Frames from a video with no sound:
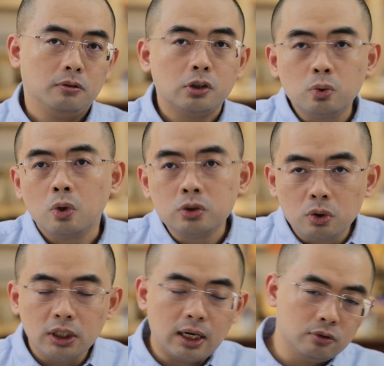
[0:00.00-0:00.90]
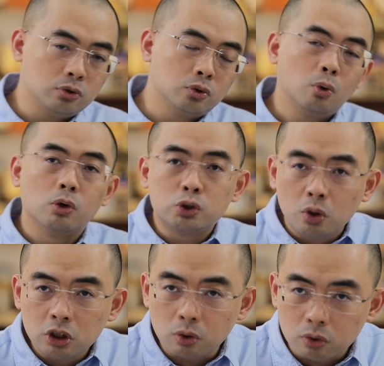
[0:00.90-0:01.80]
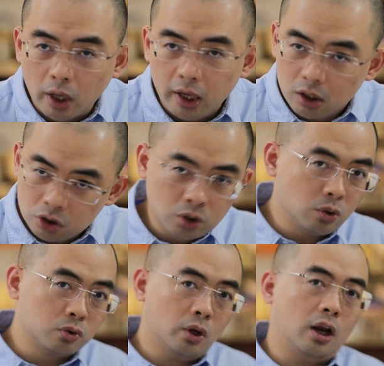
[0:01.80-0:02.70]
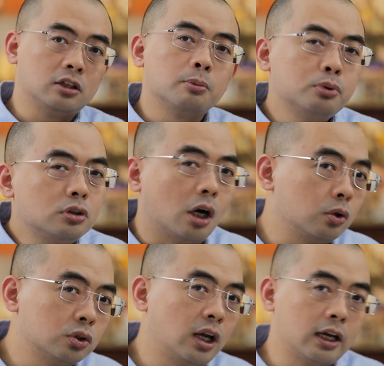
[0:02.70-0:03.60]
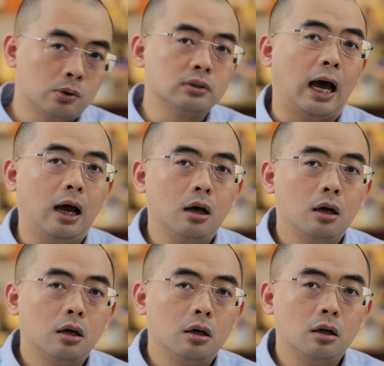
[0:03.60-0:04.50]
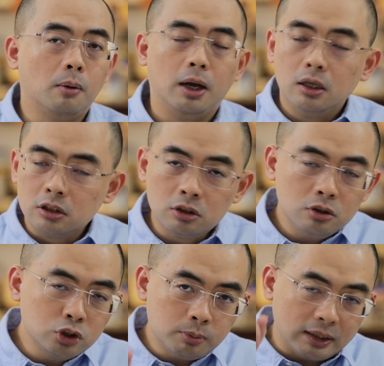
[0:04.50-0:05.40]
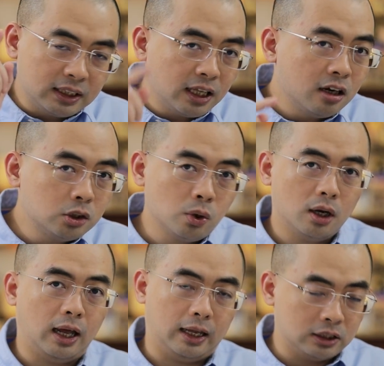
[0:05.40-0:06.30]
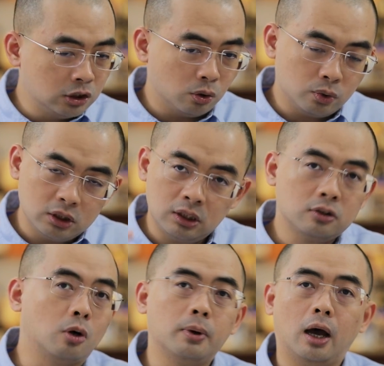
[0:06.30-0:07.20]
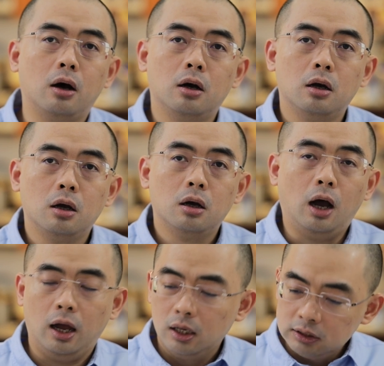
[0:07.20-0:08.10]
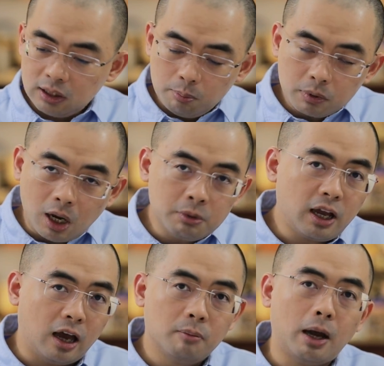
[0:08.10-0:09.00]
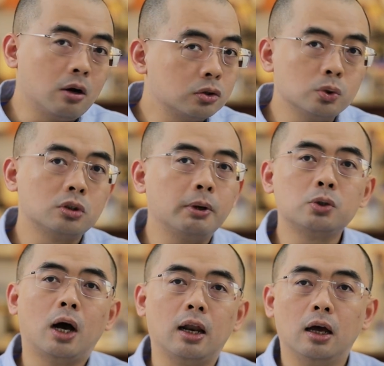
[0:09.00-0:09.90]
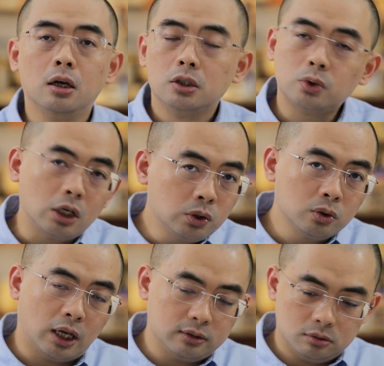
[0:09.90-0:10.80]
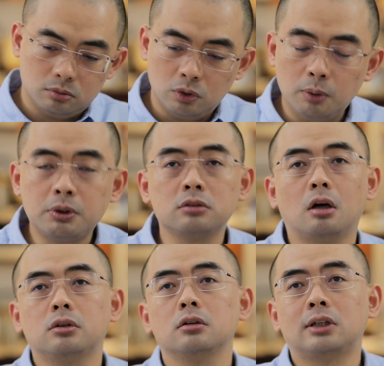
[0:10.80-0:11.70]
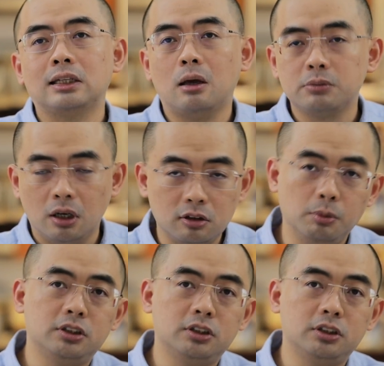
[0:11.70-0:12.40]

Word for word: 在中国就是这样的，就是说我说你有罪，你就有罪了，你不用找律师来跟我打。知道吧？你的律师把天说下来，你有罪你也走不了，啊！现在康明凯和 Michael 就是被抓了，抓了之后呢，我也不知道到到底他他们想怎